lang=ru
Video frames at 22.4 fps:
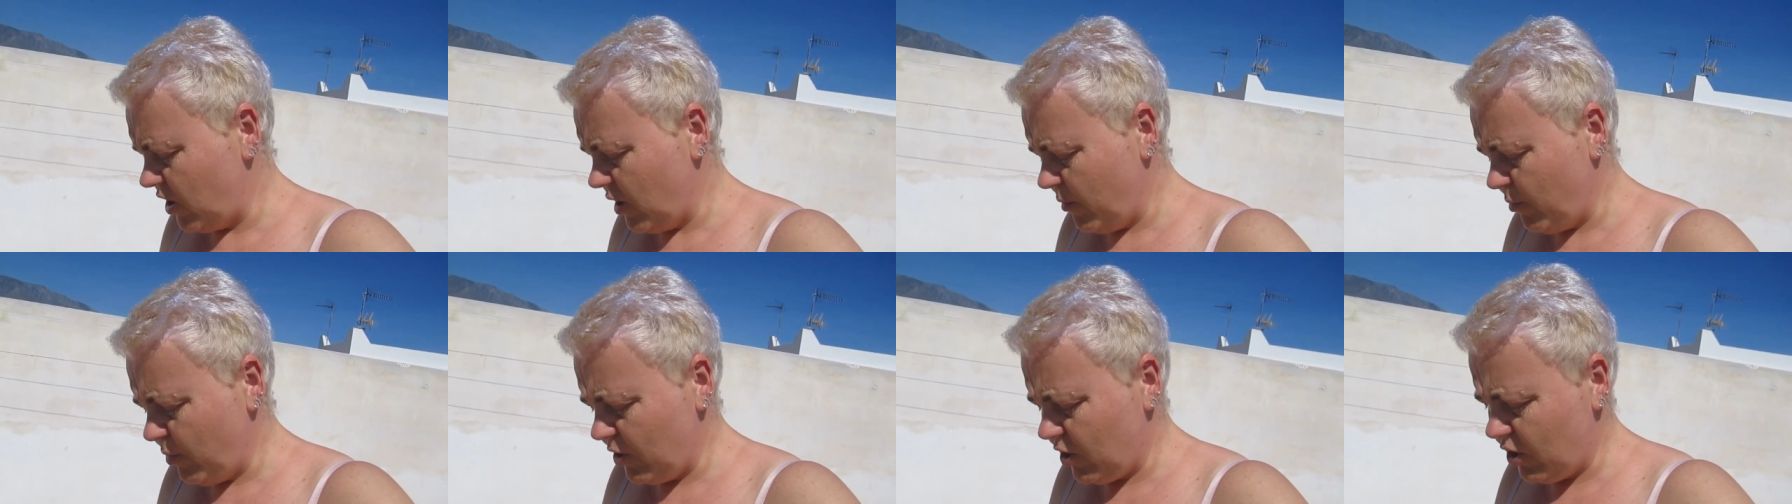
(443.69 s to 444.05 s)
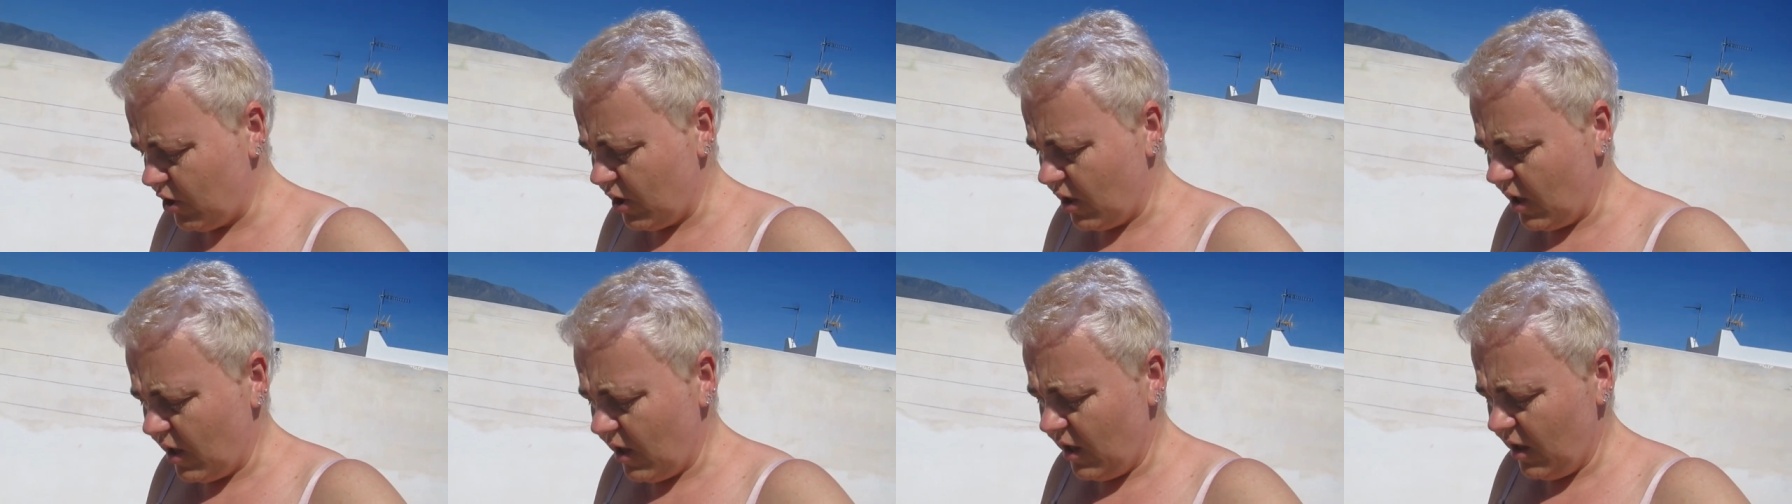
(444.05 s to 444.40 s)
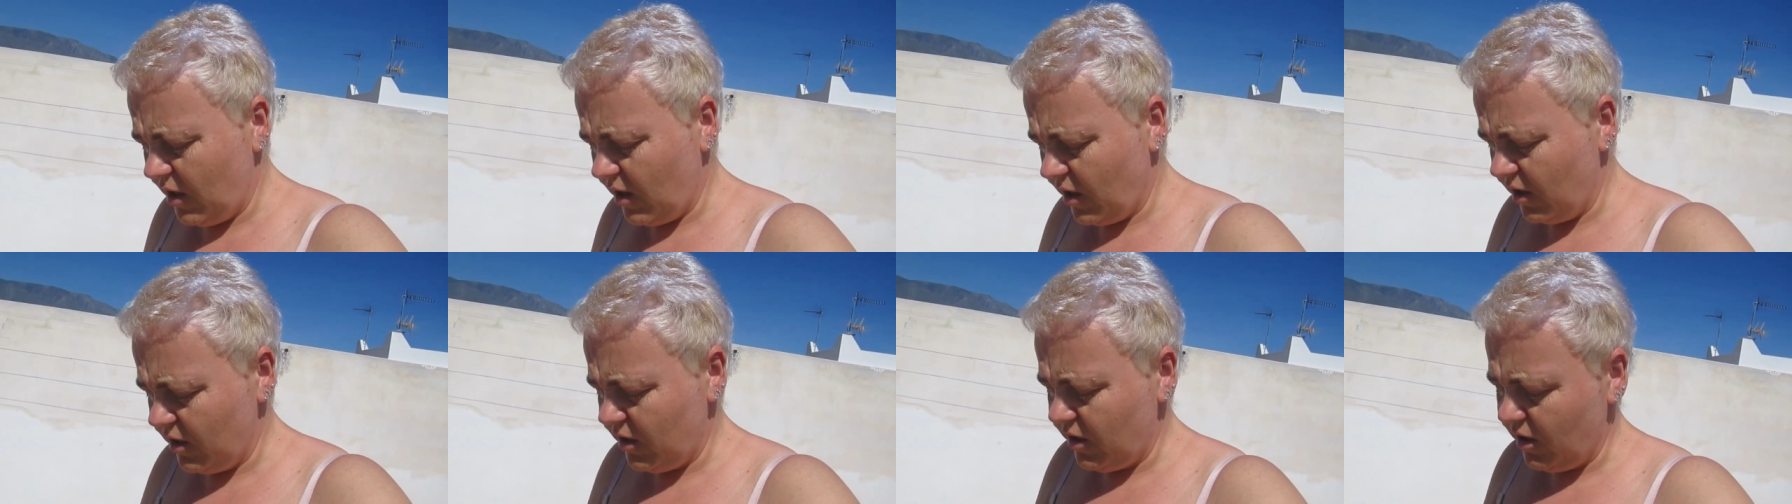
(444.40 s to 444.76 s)
Я бы с Чарли
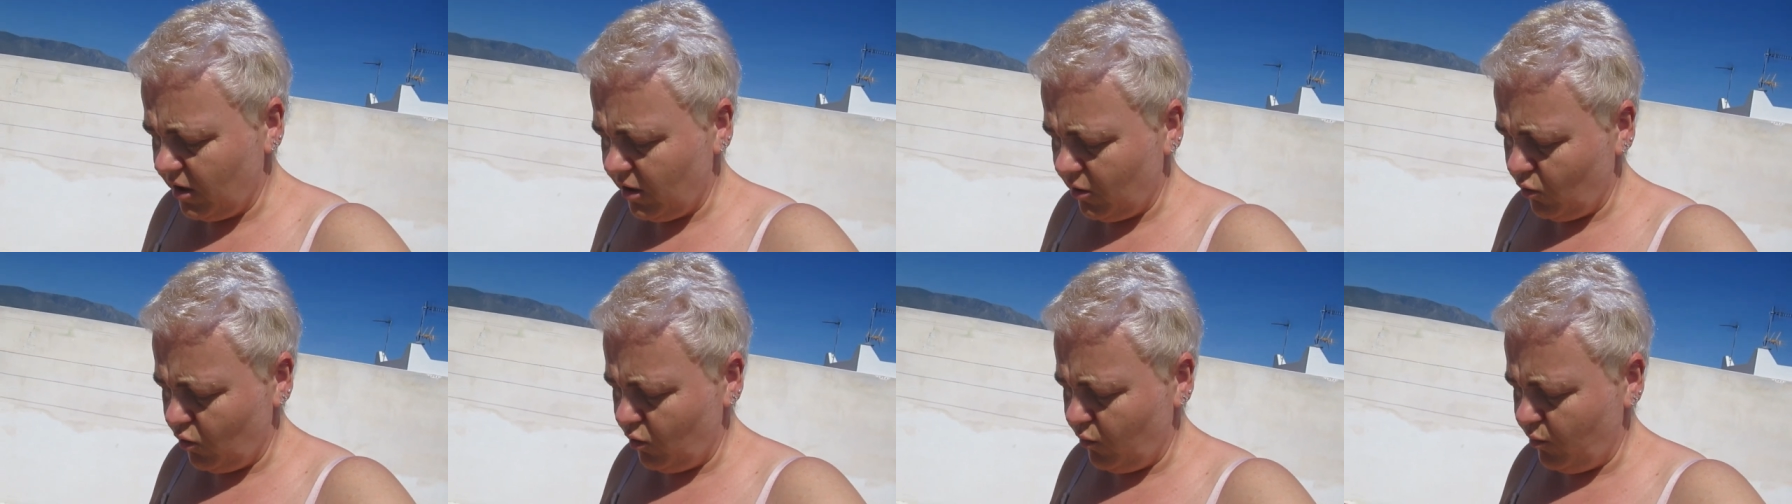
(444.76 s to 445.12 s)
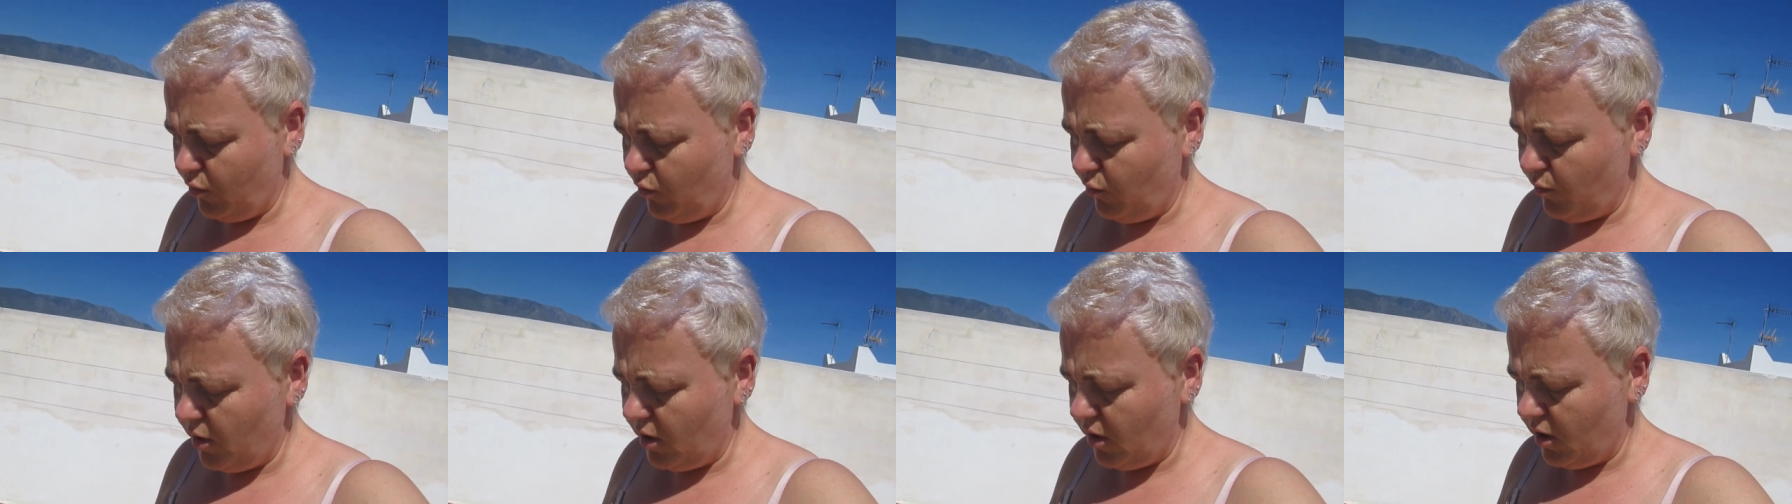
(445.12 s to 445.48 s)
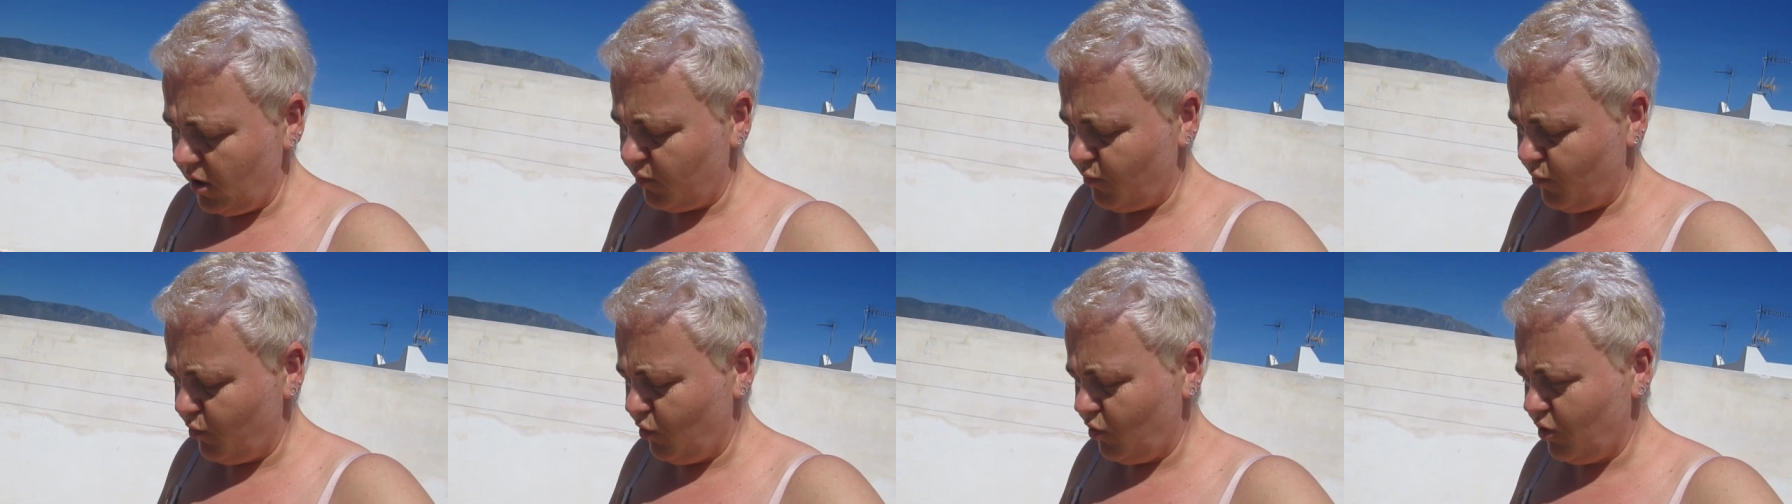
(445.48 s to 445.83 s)
хотела. Он бы у меня и
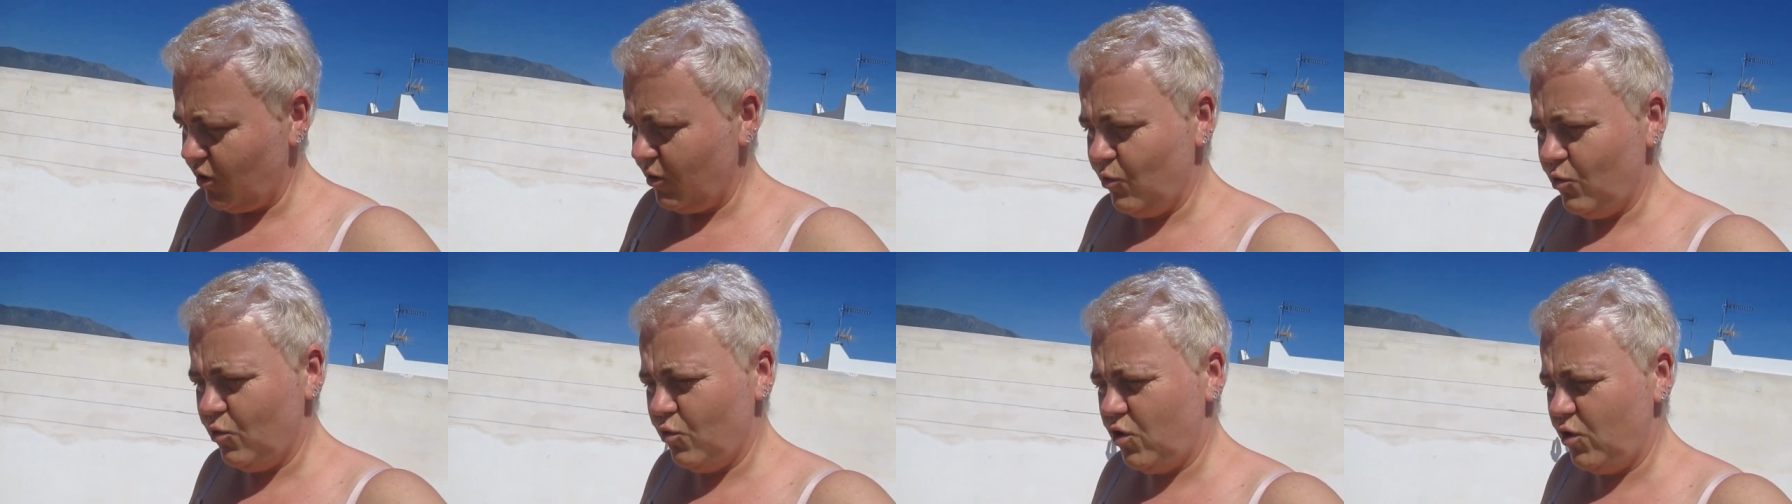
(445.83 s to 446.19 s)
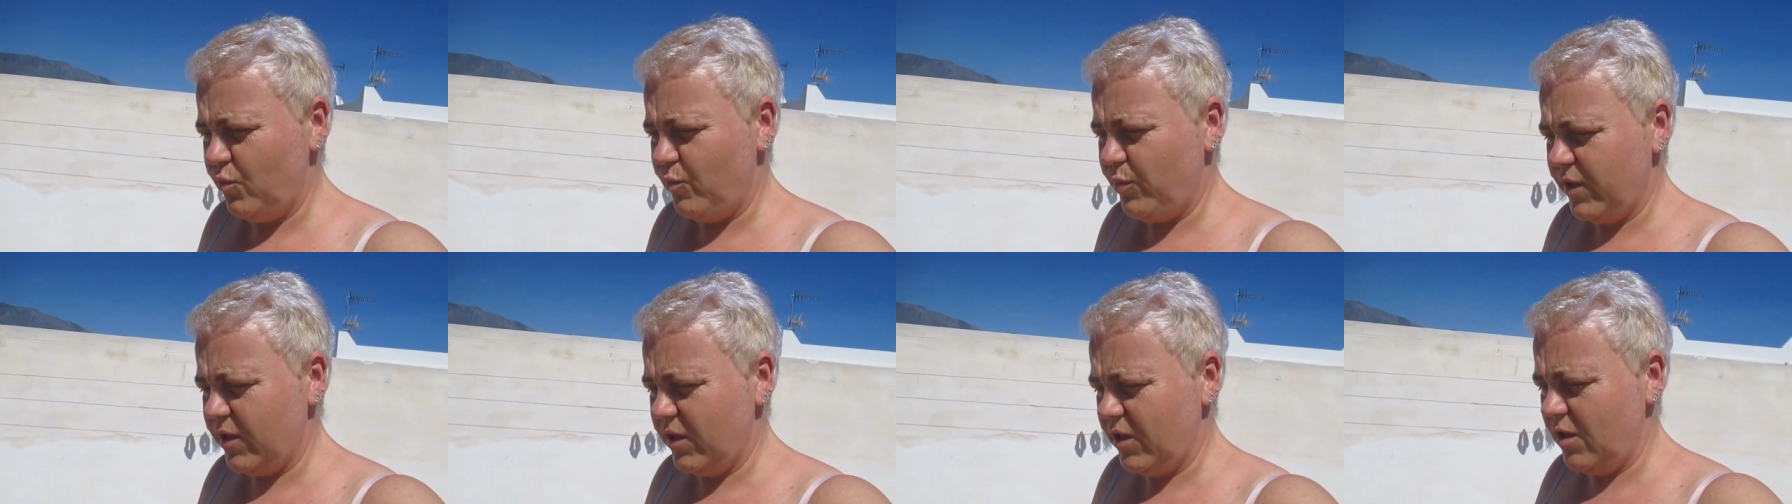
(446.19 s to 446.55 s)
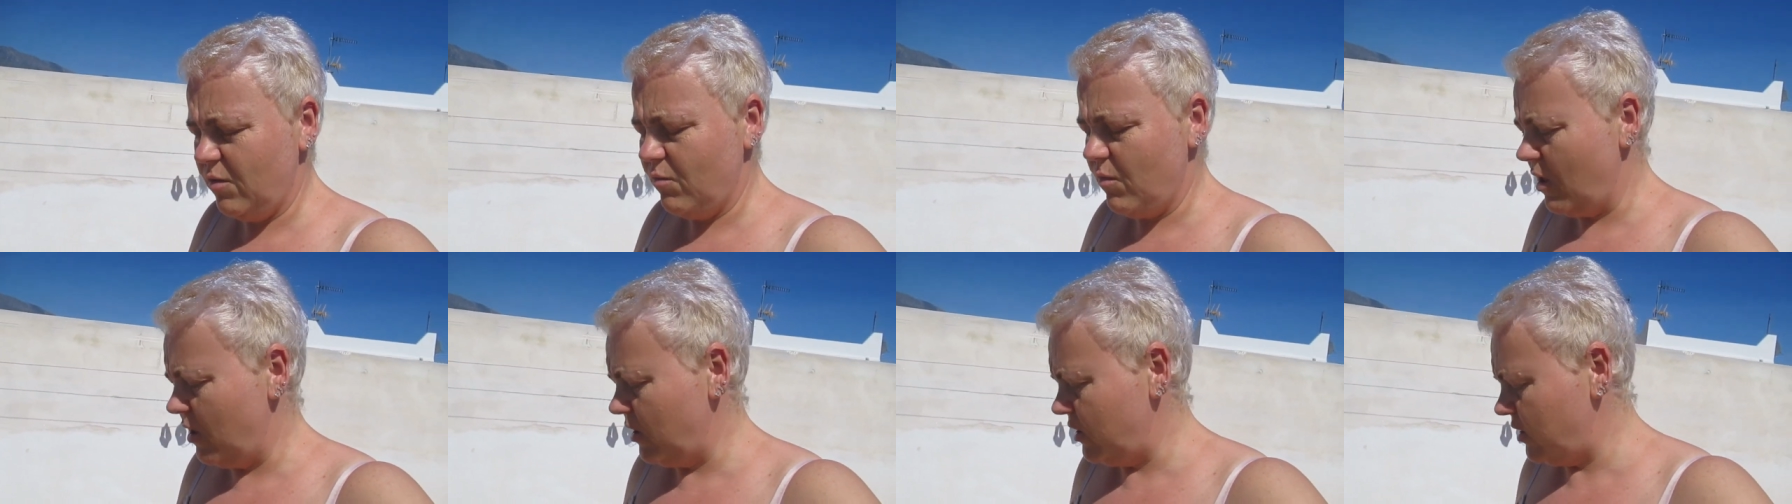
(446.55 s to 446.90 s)
спортом тоже
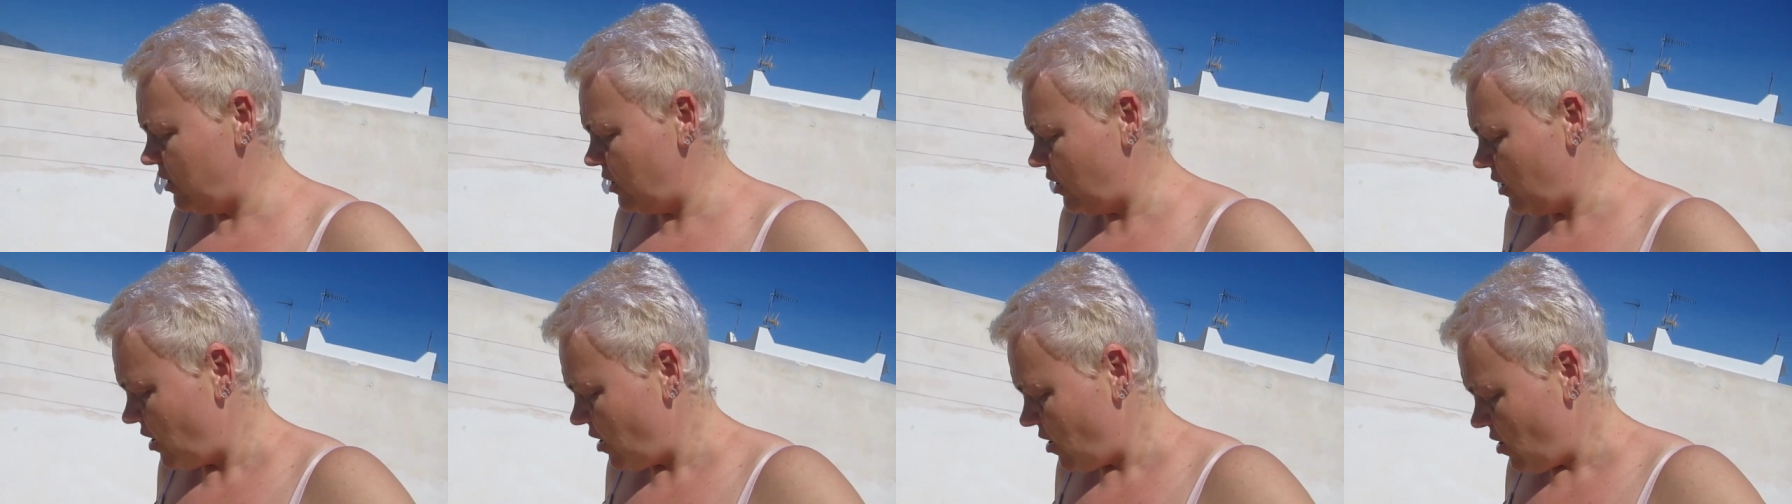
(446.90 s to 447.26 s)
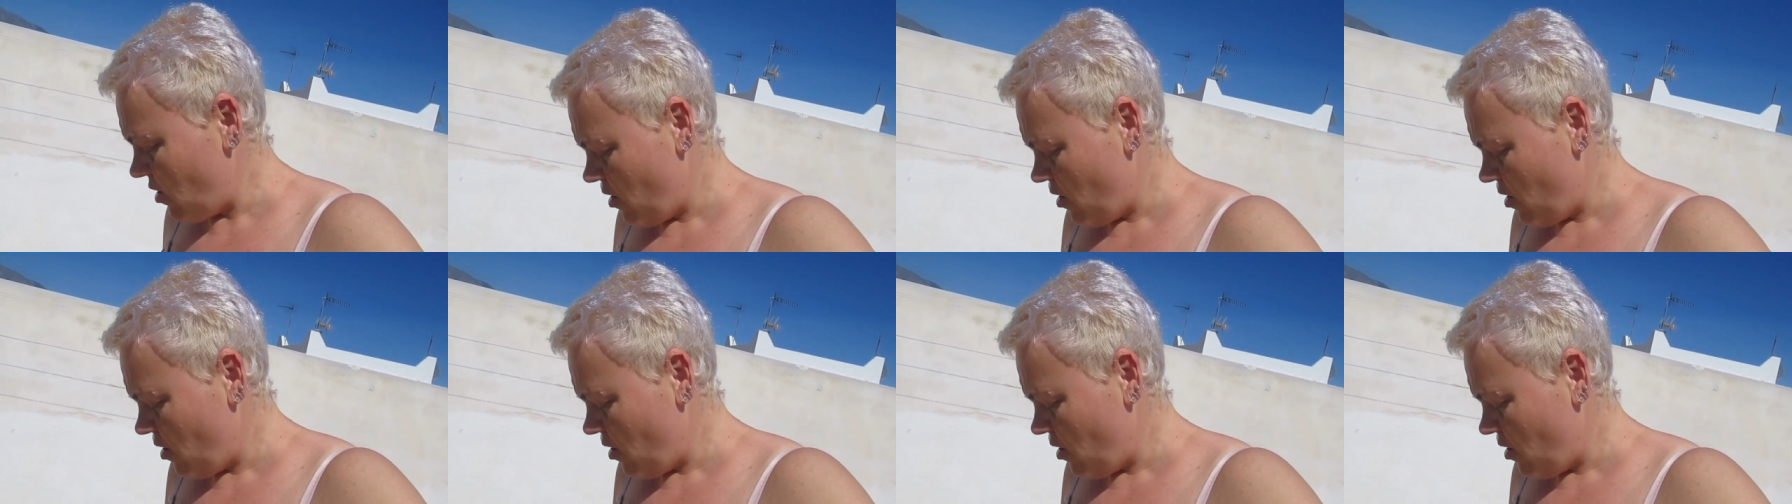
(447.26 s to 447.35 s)
позанимался.